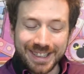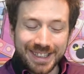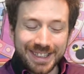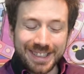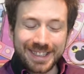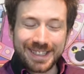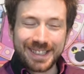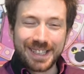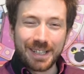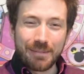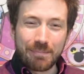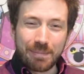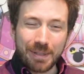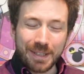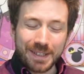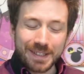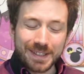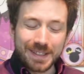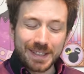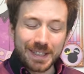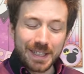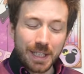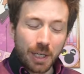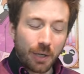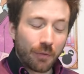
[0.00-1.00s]
Ici Prince
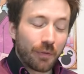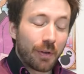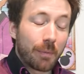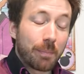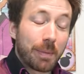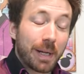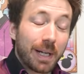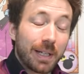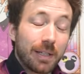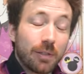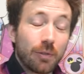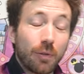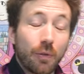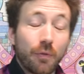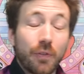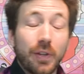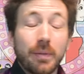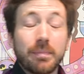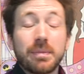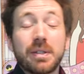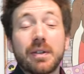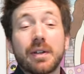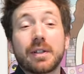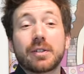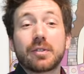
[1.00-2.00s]
Dina, on va parler du
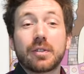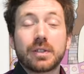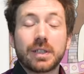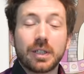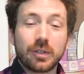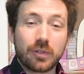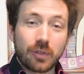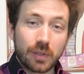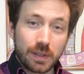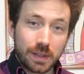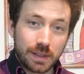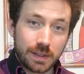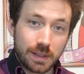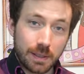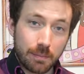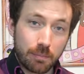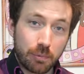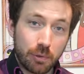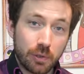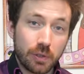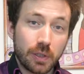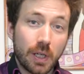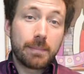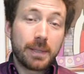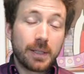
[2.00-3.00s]
film qui vient de sortir sur Disney+,
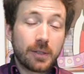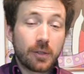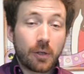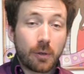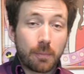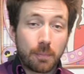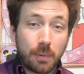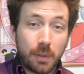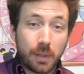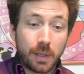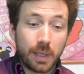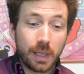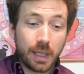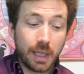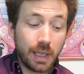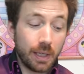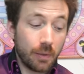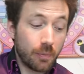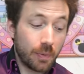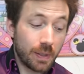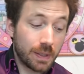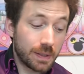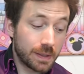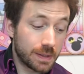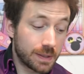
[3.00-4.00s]
Peter Pan et
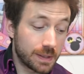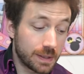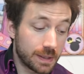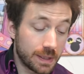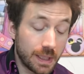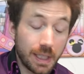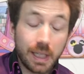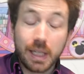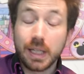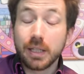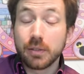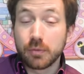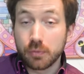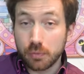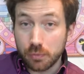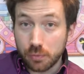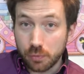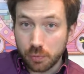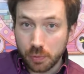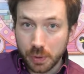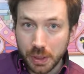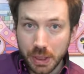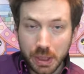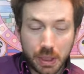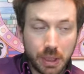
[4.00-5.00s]
Wendy. Et
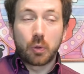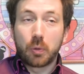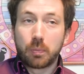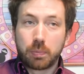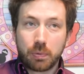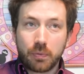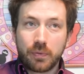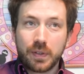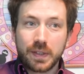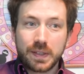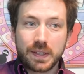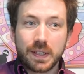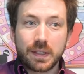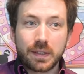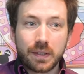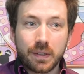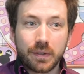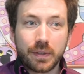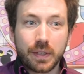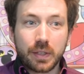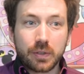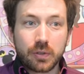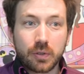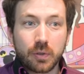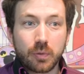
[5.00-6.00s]
donc oui, on pouvait
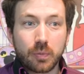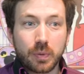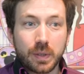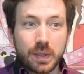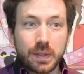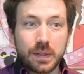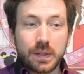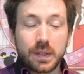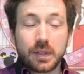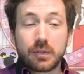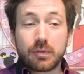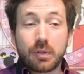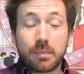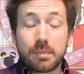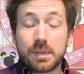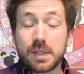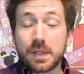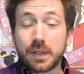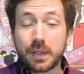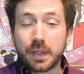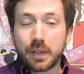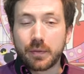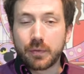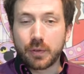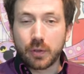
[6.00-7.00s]
s'attendre à ce que Wendy soit mise
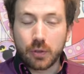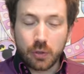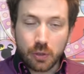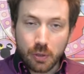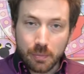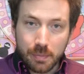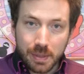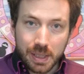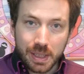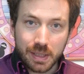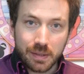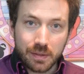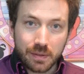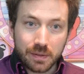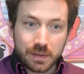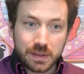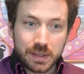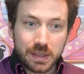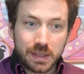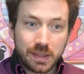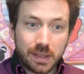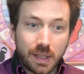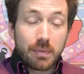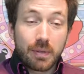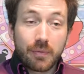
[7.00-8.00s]
en avant comme elle est dans le
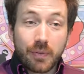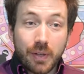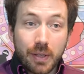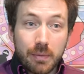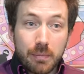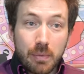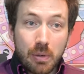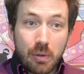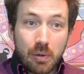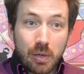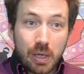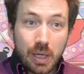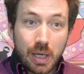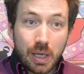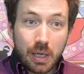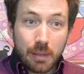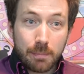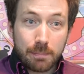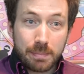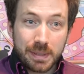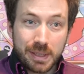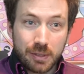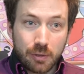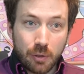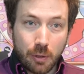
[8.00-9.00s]
titre, mais vraiment là,
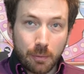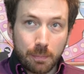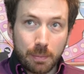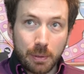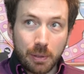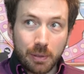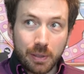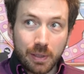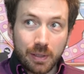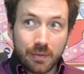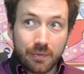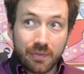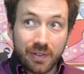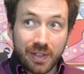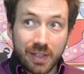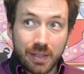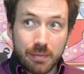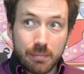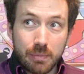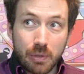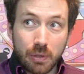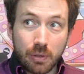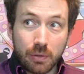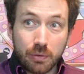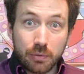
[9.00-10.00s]
Peter Pan est
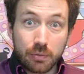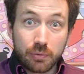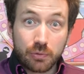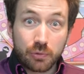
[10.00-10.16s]
vraiment